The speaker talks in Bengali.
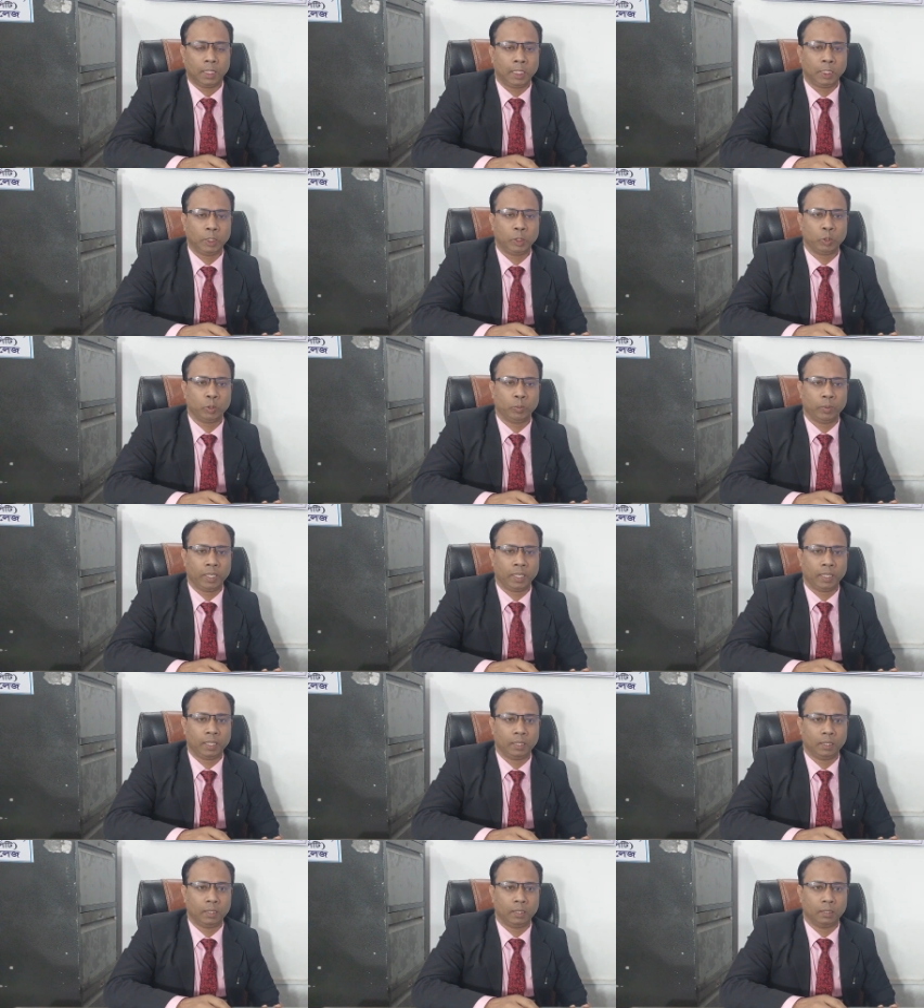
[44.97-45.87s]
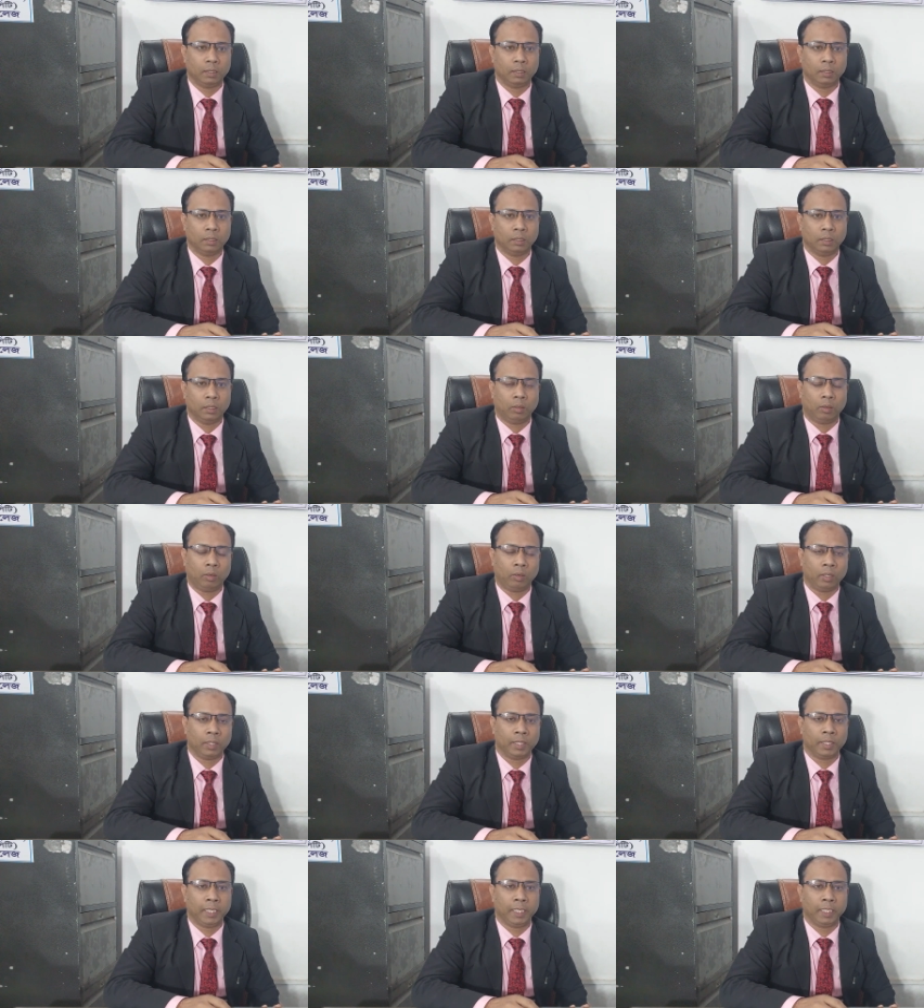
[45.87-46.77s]
এই সময়ে
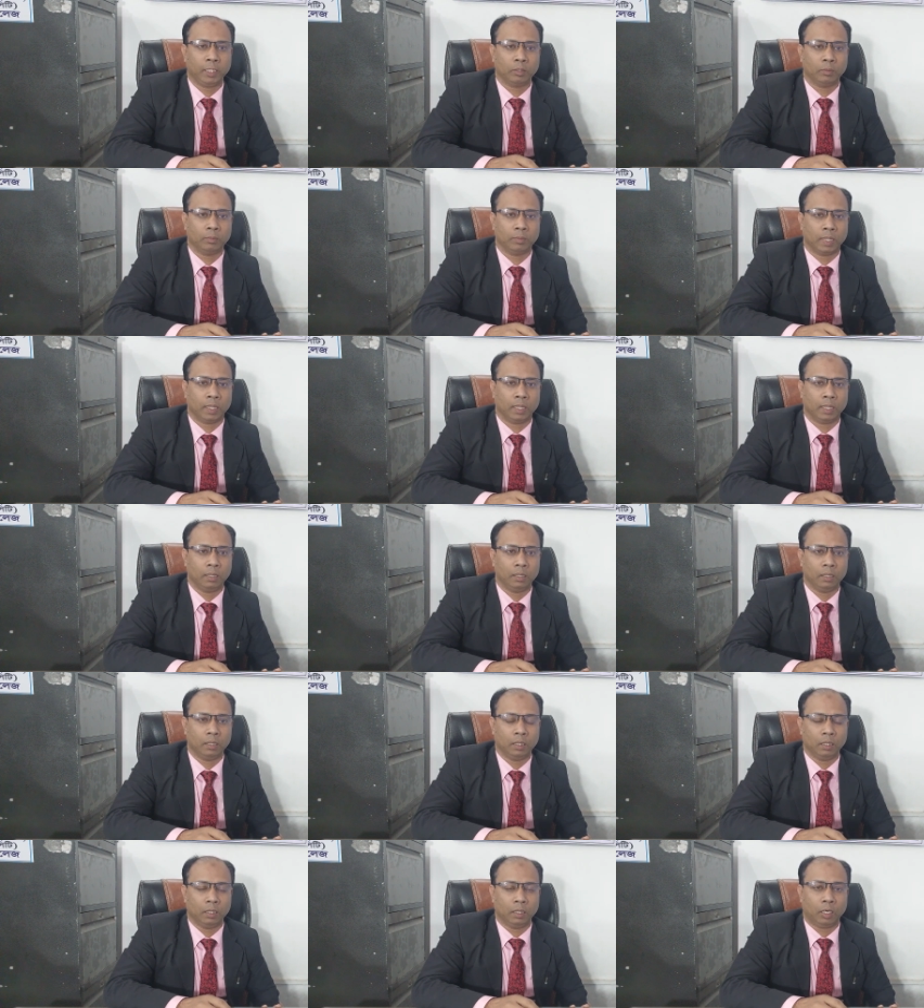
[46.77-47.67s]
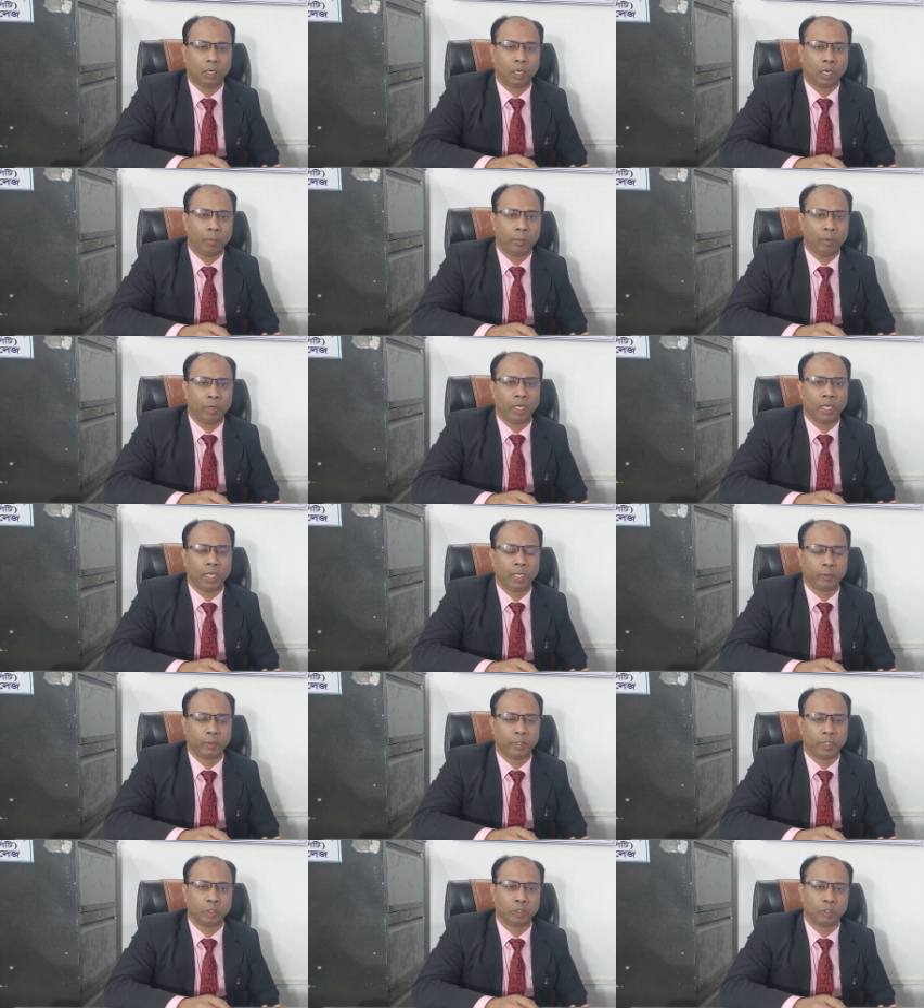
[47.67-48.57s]
অনেকেই তোমরা অবহেলা
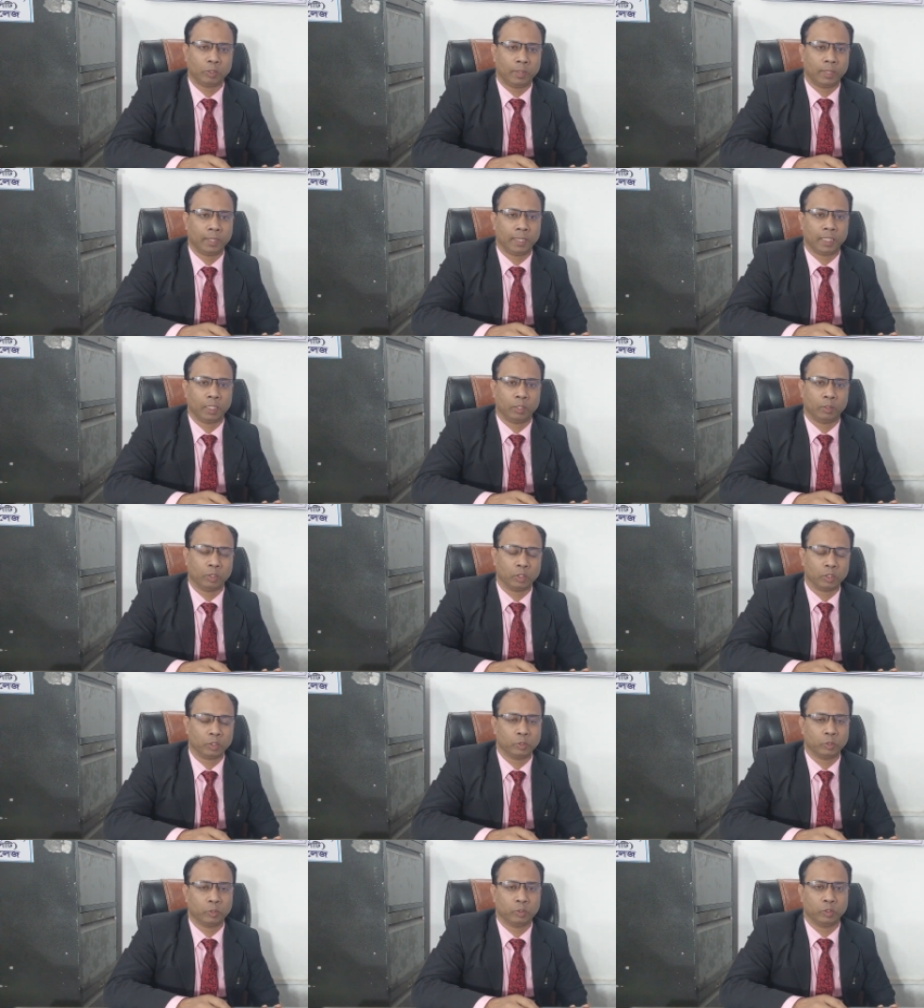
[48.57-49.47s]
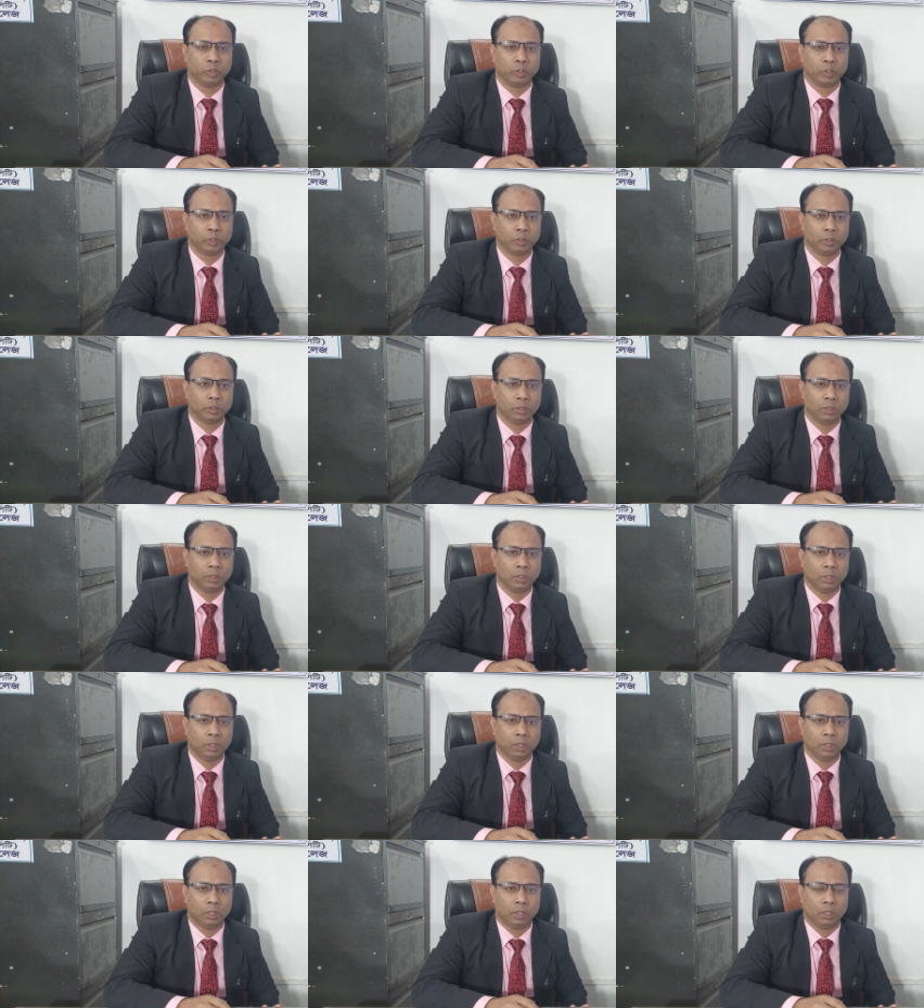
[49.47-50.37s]
করে সময়টাকে নষ্ট করছো
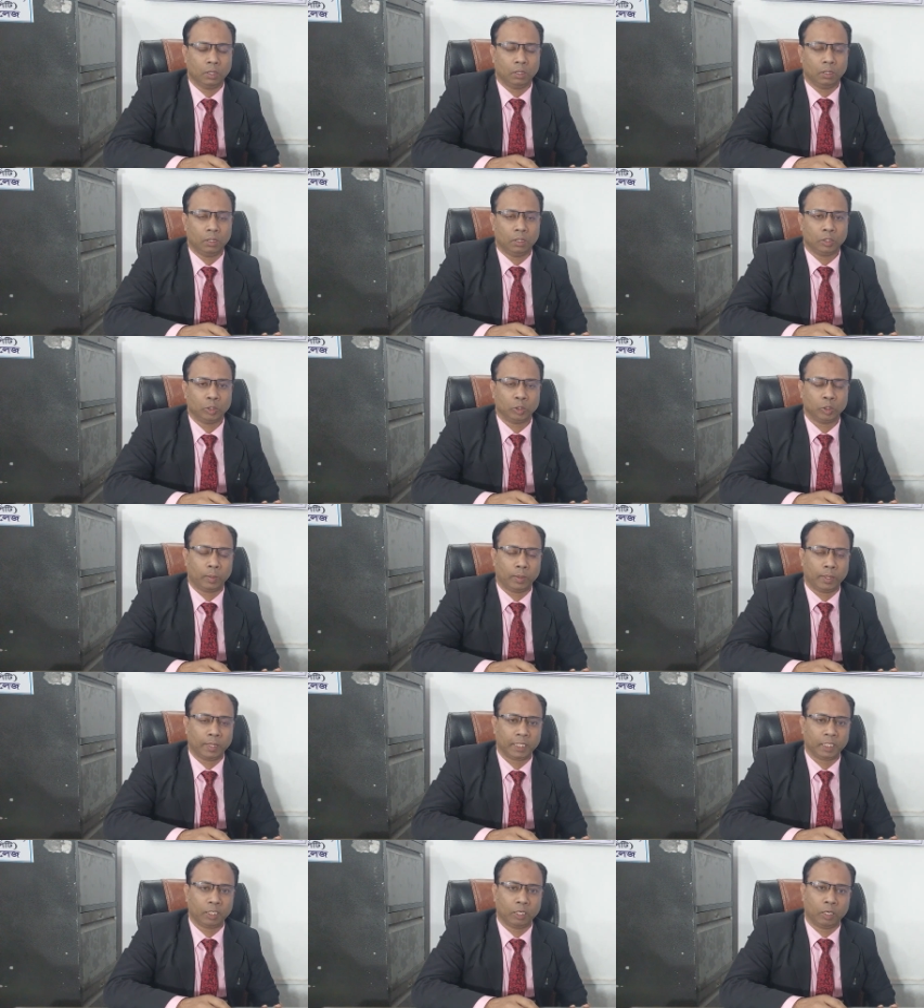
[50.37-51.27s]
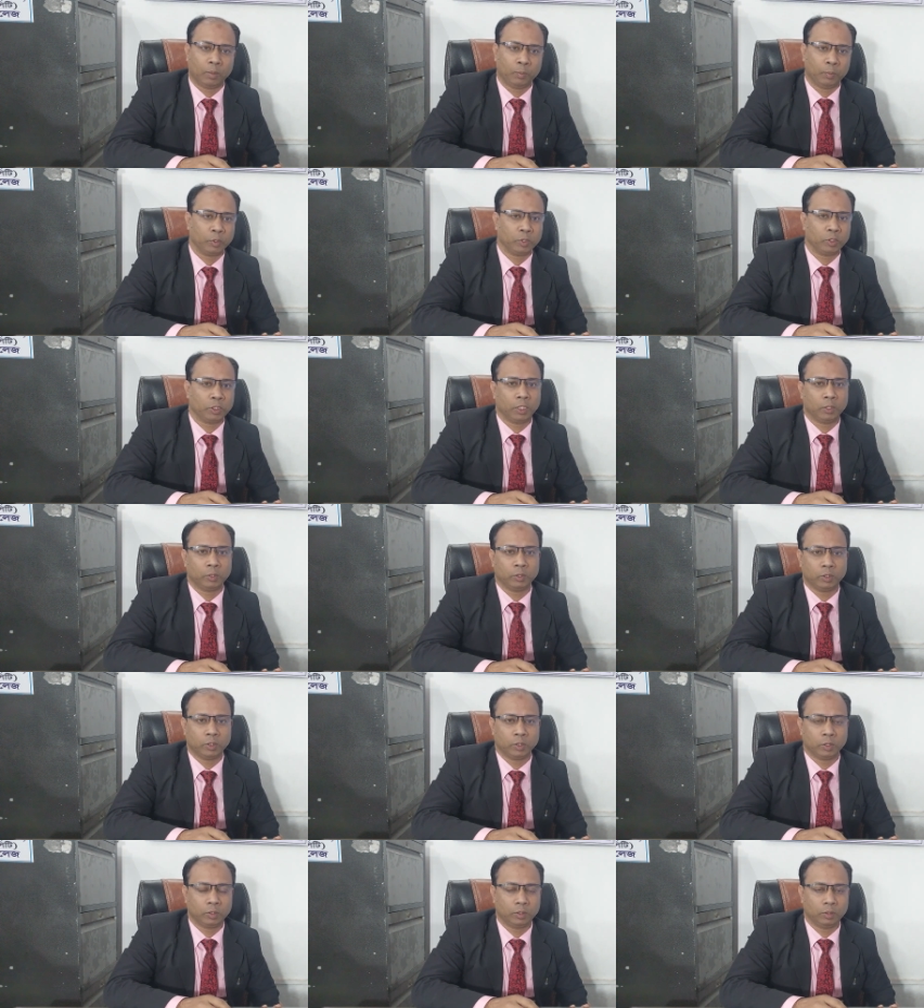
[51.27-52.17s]
সময়টাকে অপচয়
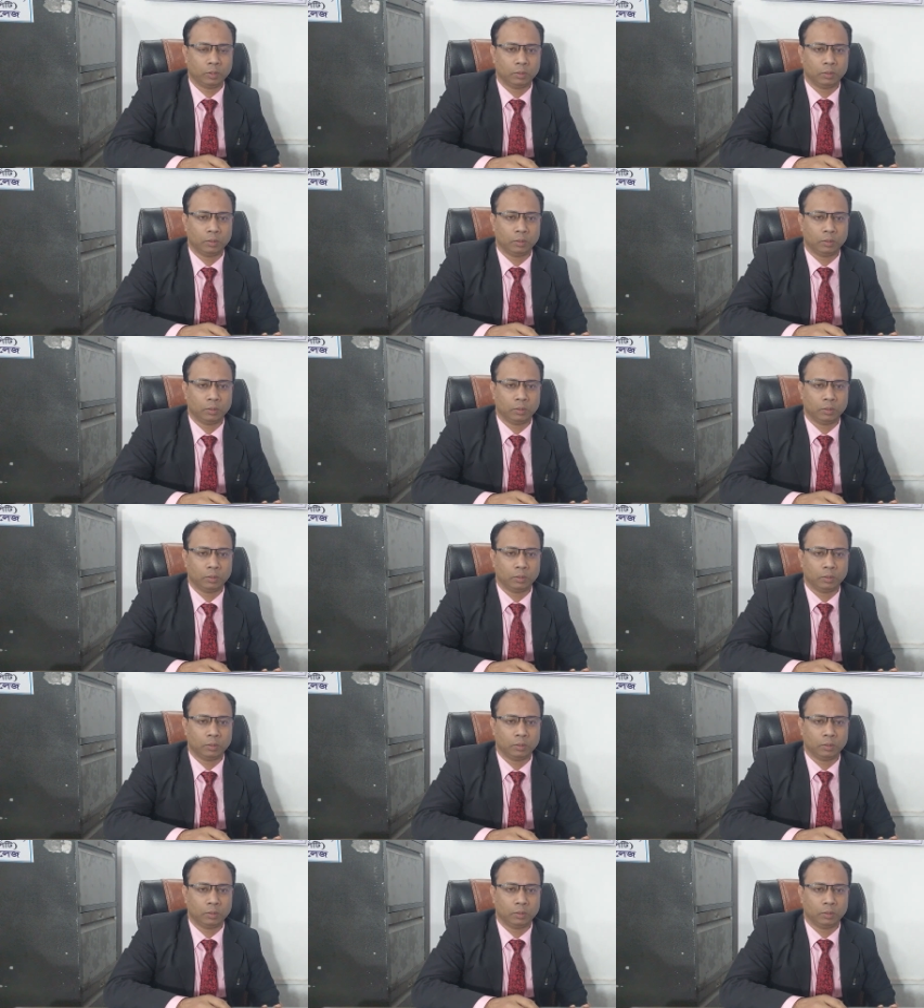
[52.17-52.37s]
করছো